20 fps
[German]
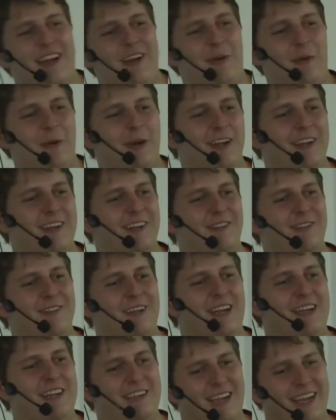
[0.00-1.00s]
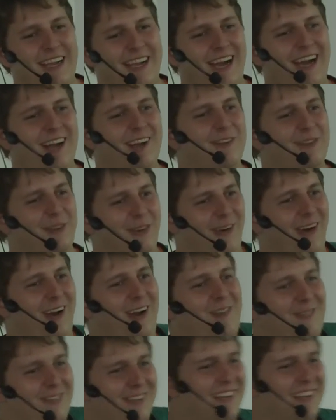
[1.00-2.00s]
Loch hatten, das wieder in die Regale zu
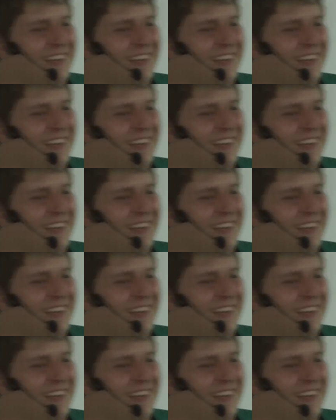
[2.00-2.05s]
räumen.